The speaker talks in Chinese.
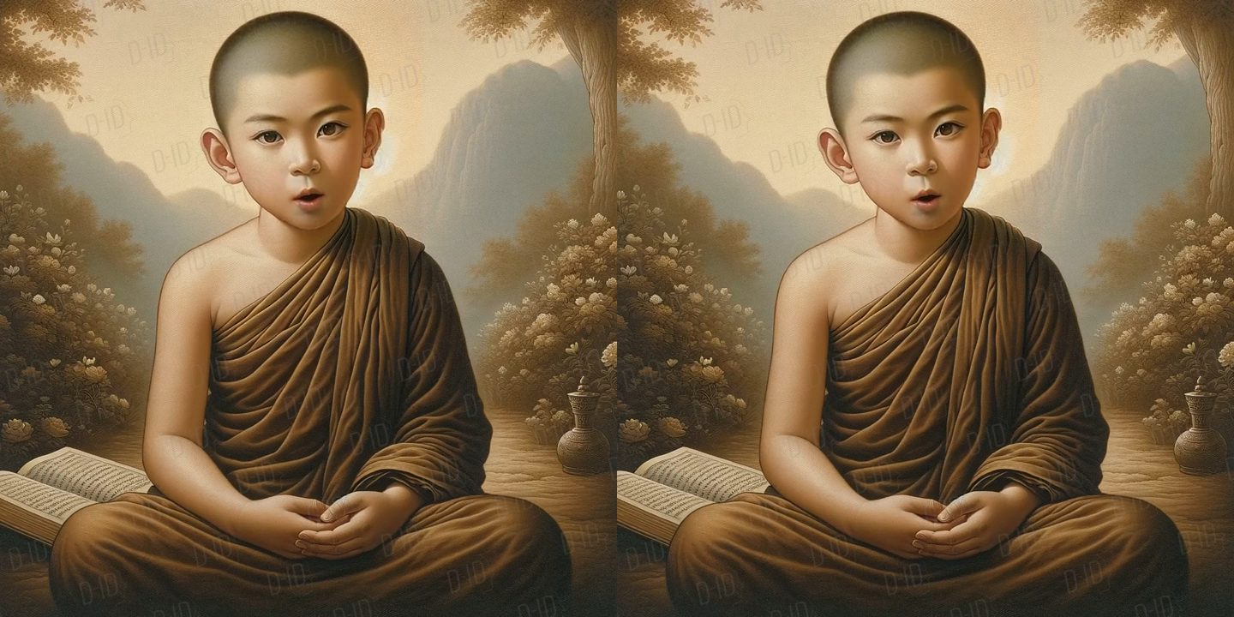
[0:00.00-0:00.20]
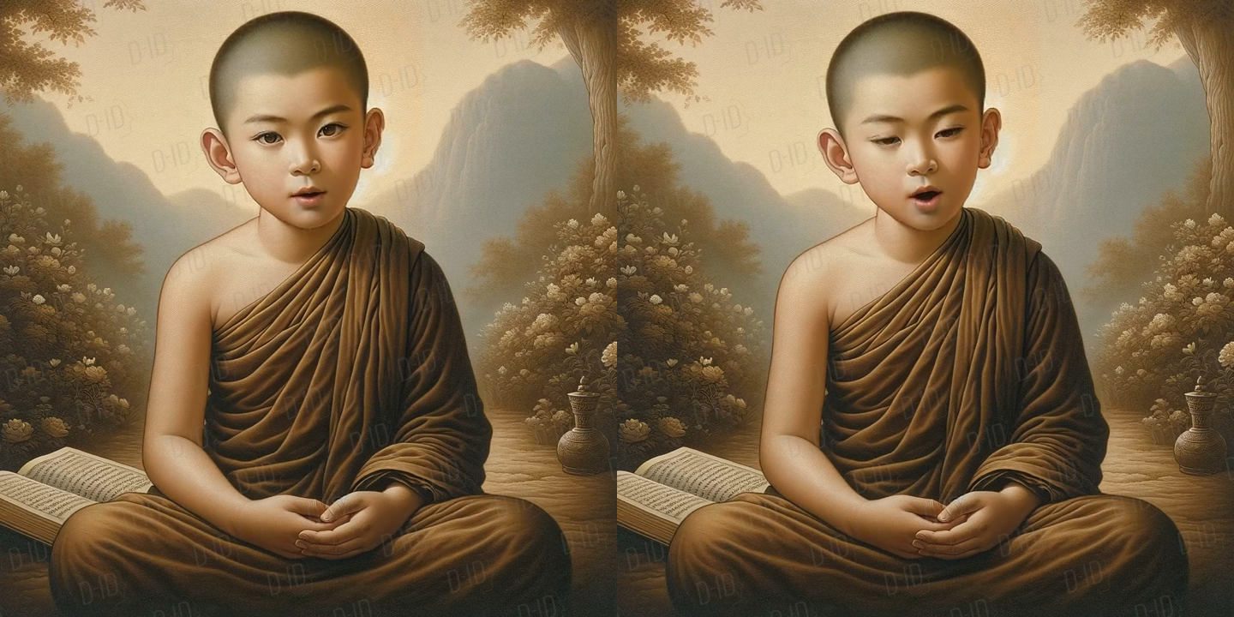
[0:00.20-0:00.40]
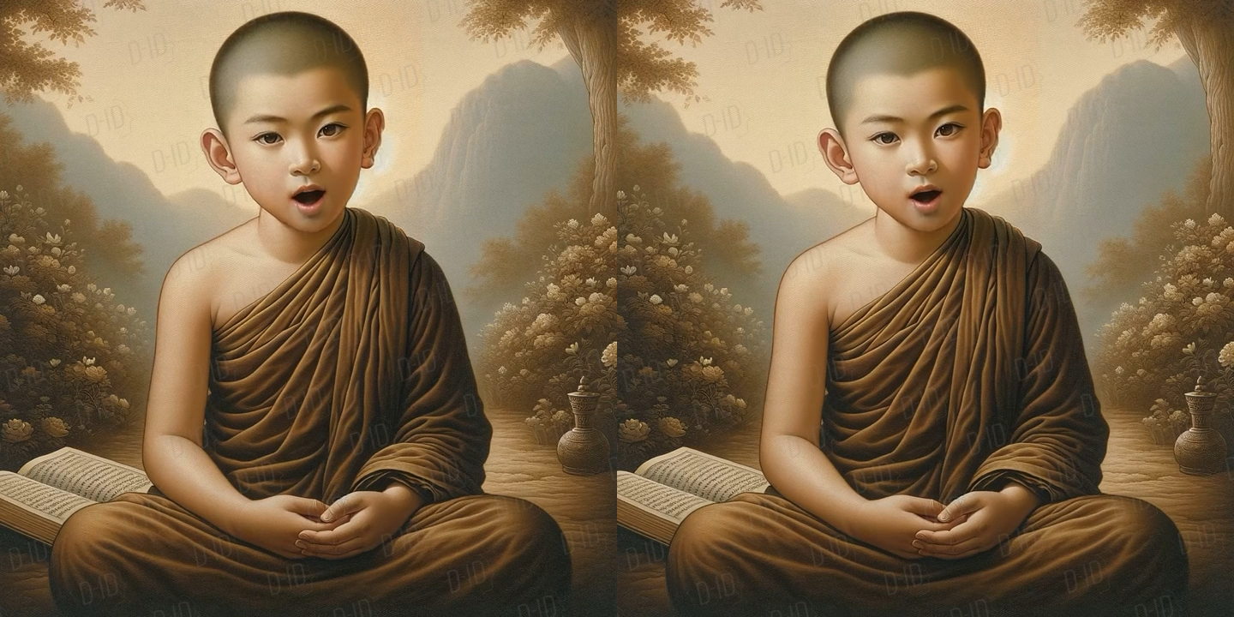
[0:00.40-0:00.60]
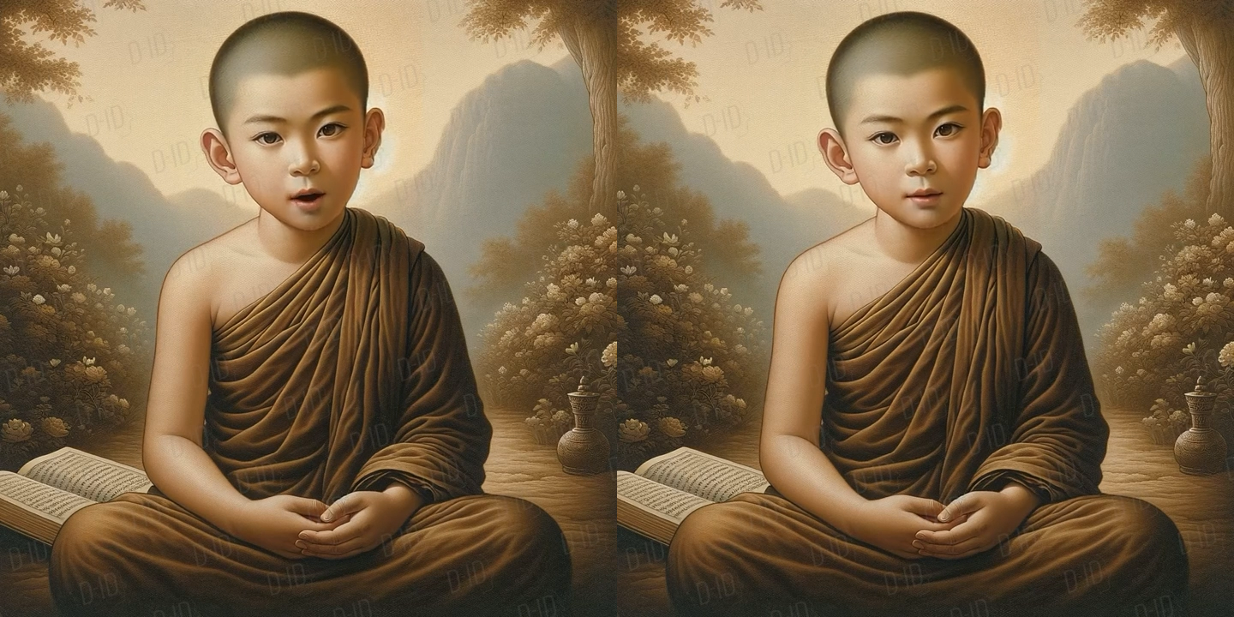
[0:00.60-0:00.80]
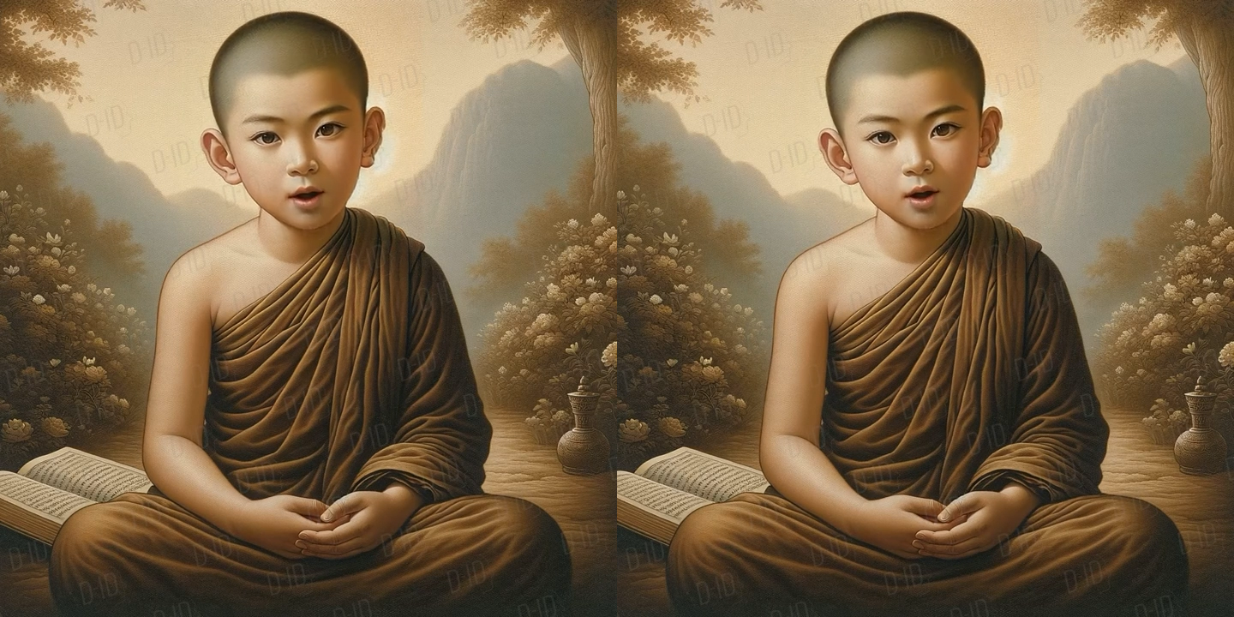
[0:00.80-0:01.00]
我们常
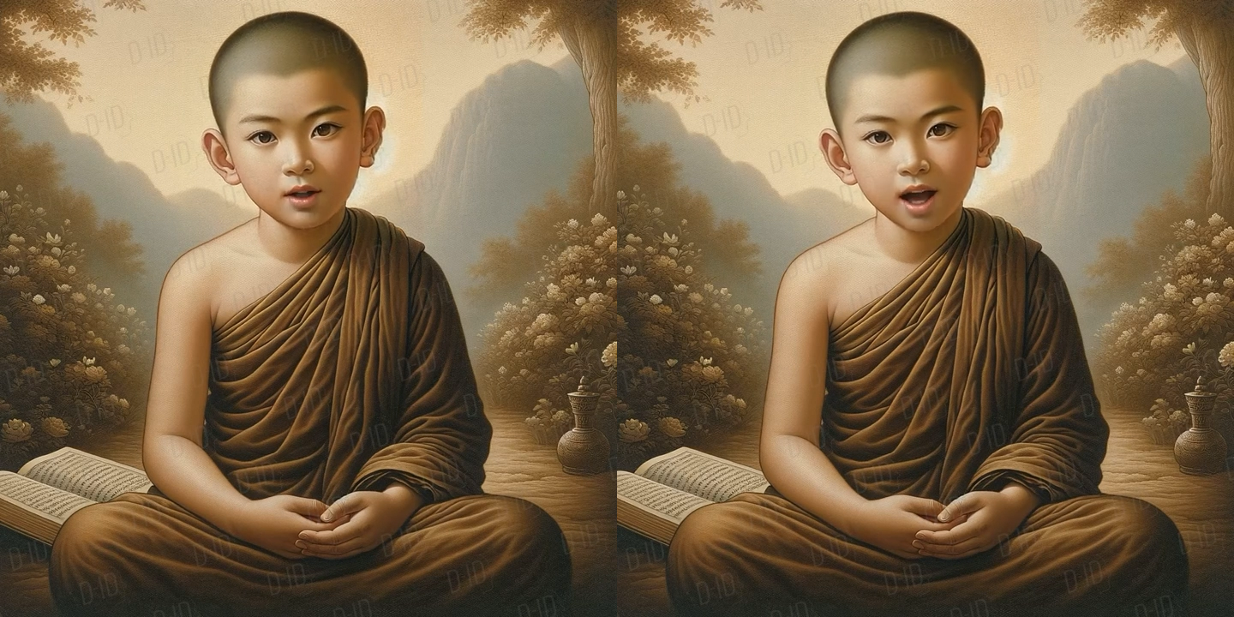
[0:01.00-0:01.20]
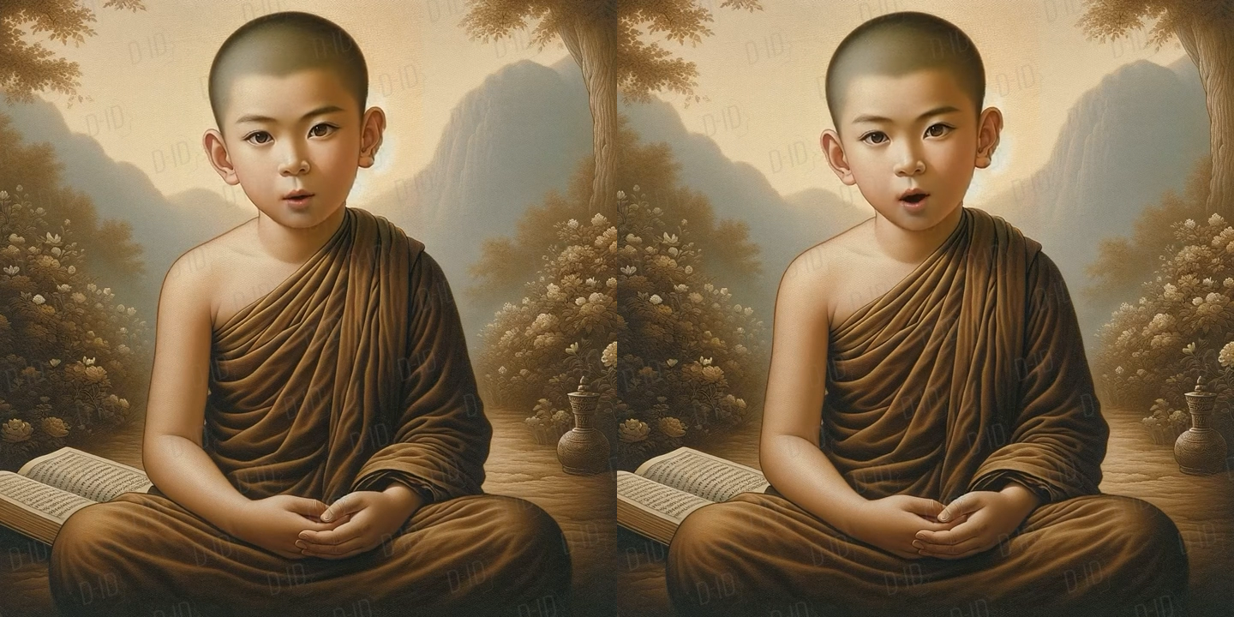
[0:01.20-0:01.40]
常迷失在